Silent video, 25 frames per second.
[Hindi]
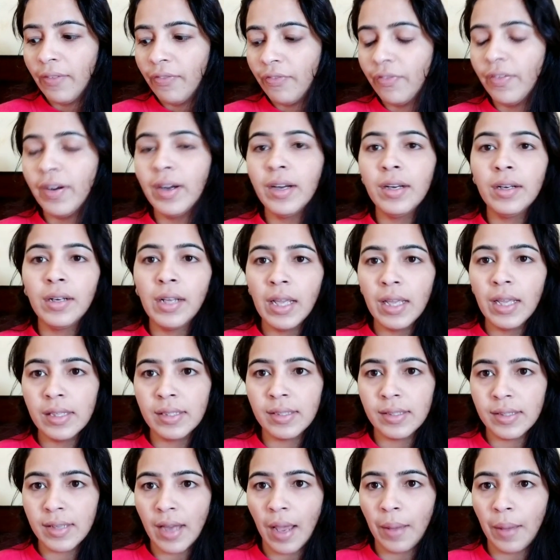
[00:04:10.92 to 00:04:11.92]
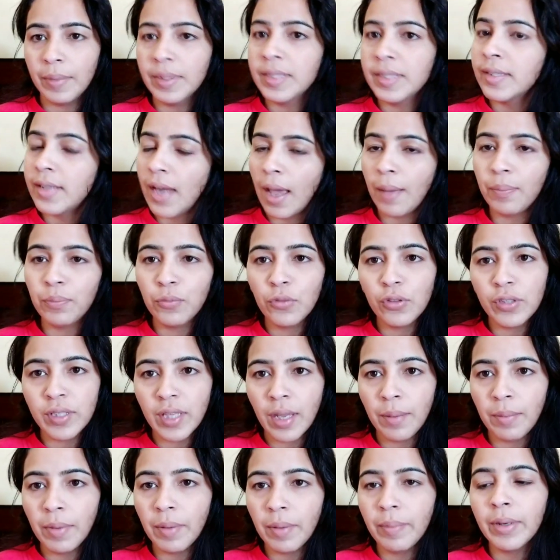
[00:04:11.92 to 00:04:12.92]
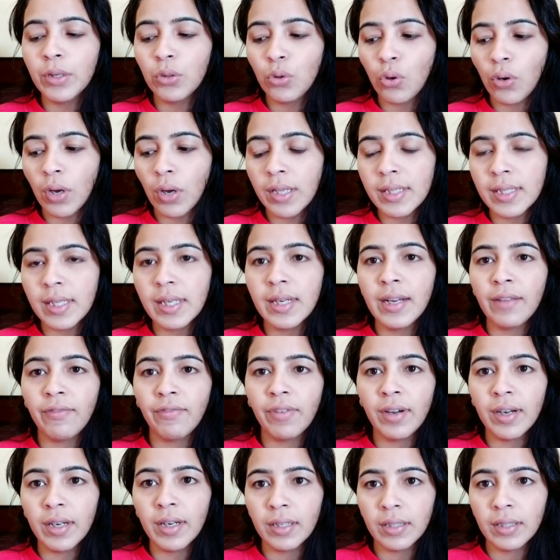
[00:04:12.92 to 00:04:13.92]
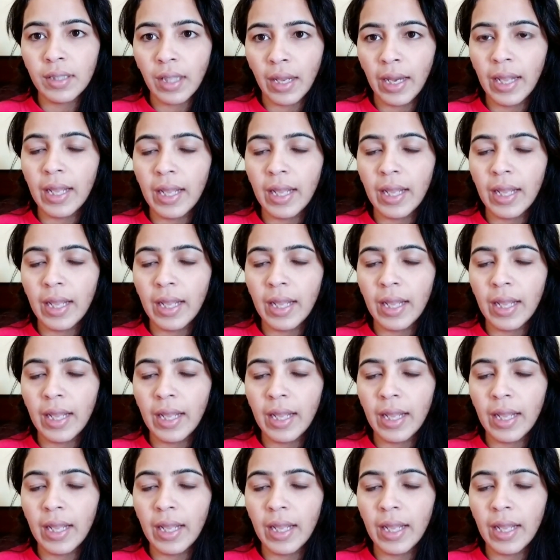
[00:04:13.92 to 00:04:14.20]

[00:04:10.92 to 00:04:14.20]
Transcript: डिफरेंट ही स्टेप स्टेप तो सेम है बट थोड़ा ऐसे डिफरेंट